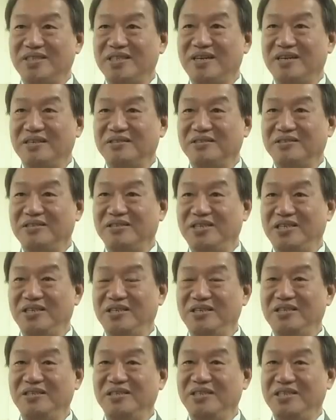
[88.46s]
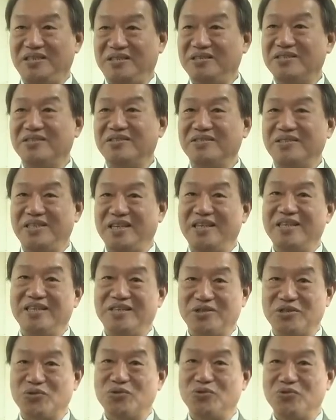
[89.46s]
像亲情之间
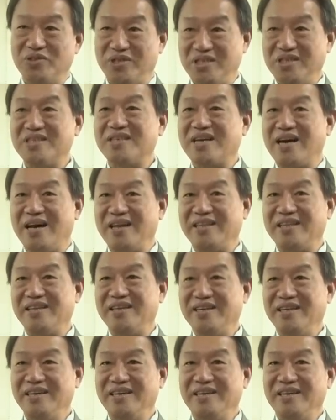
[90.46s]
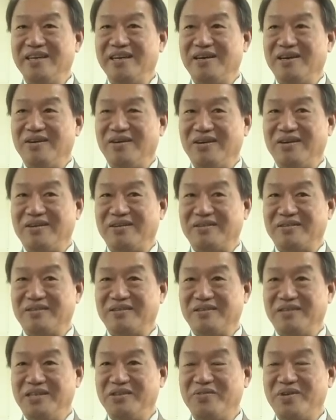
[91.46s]
的疏离感啊，
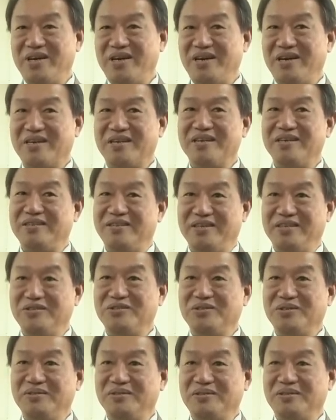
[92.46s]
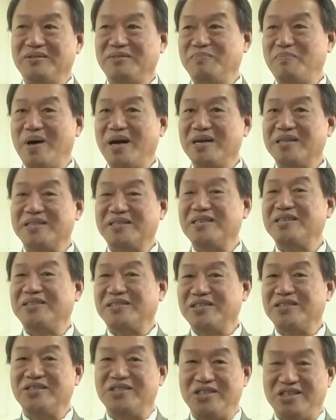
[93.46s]
因为个人忙各
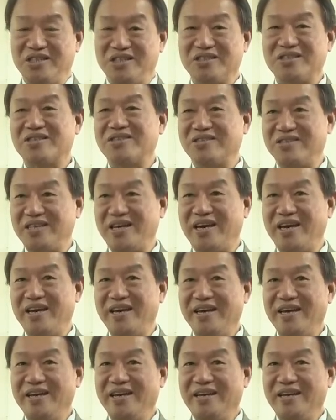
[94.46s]
自己的事业，